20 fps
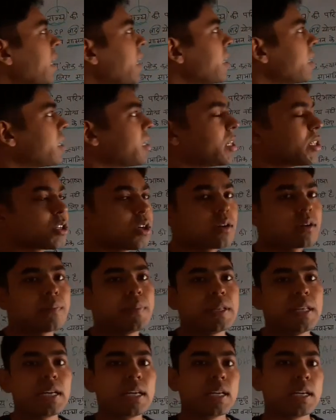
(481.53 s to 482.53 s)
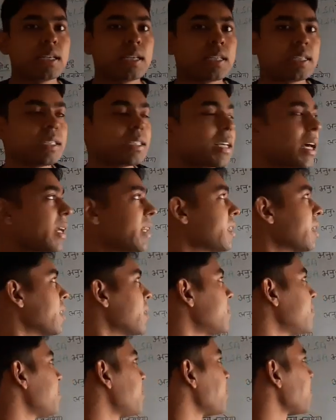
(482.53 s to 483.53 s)
है निशुल्क विधिक
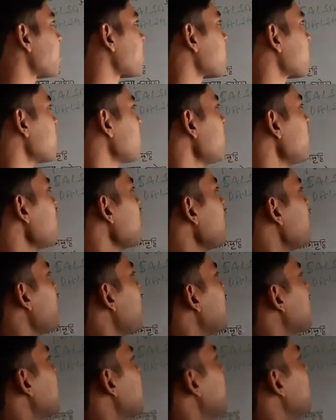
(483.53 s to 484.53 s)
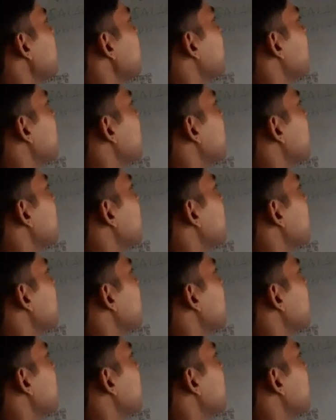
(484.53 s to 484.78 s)
सहायता बात करें